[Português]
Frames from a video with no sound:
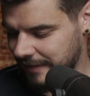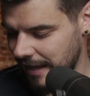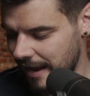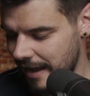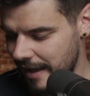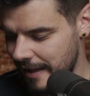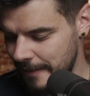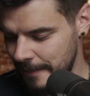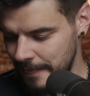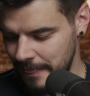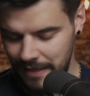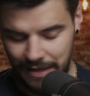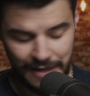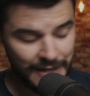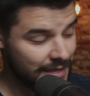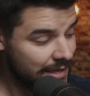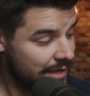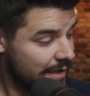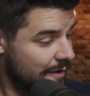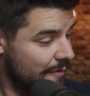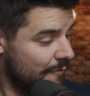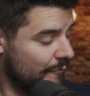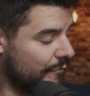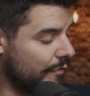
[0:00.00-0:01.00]
tá?
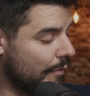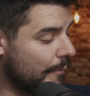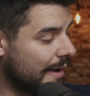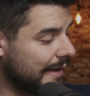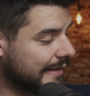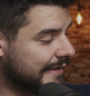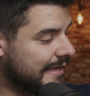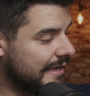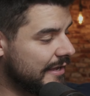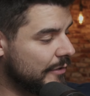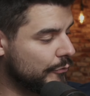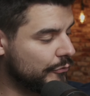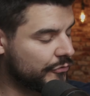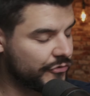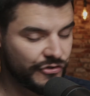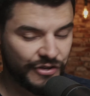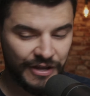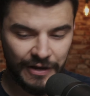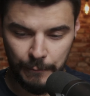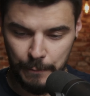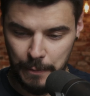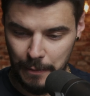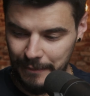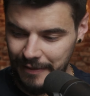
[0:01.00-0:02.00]
Vamos aqui no
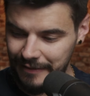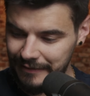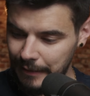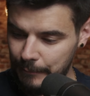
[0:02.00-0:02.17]
cheiro primeiro,